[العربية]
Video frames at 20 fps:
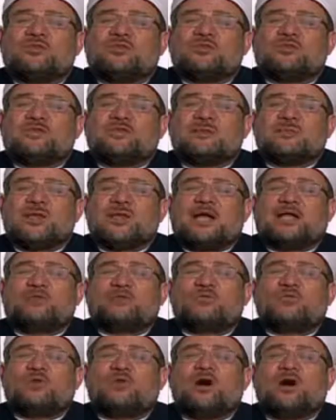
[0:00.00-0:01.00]
إذ
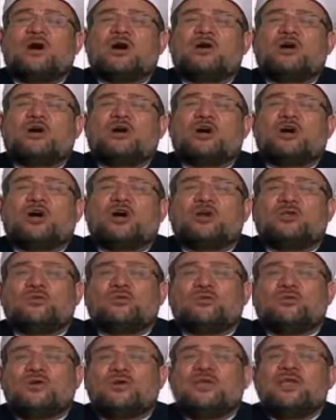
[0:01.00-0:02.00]
سمعته أن
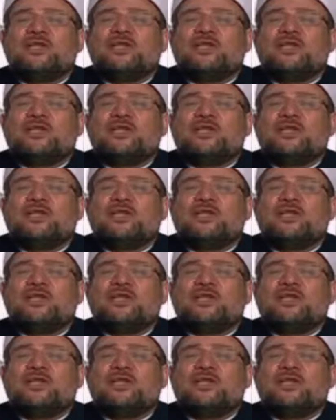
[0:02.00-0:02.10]
قالوا